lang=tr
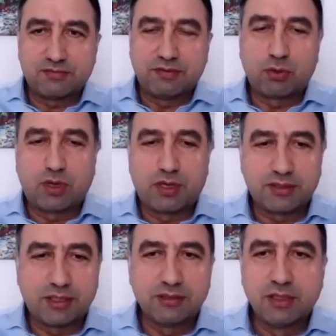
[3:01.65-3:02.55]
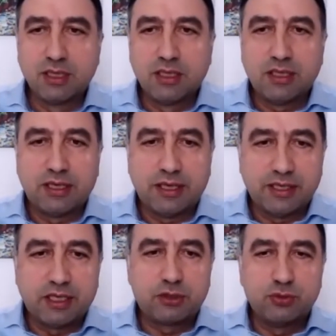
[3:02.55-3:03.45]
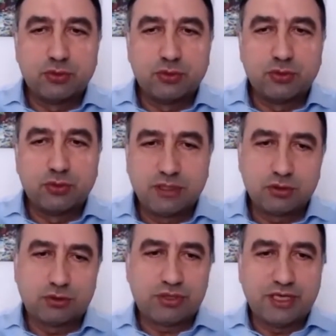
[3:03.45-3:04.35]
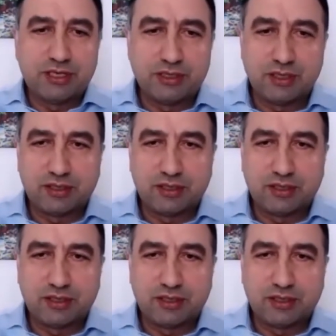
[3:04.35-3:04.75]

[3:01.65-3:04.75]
ve buralardan enerji üretimleri çok yeni.